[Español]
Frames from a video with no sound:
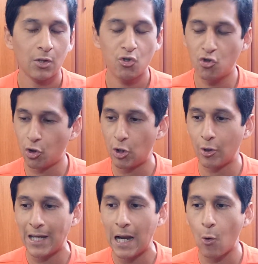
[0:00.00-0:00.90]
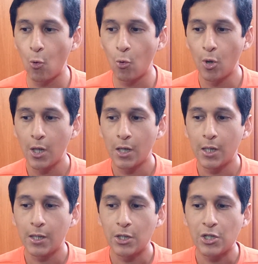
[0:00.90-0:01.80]
Yo creo que la U
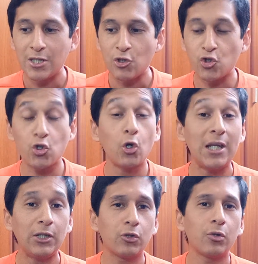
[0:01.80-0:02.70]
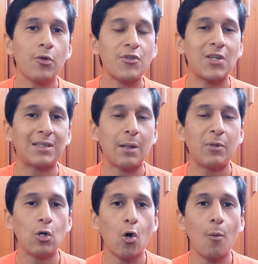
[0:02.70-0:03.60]
solito se
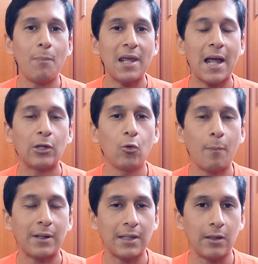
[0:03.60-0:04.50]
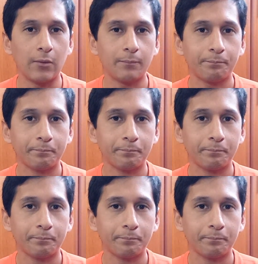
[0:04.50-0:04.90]
terminó complicando un partido.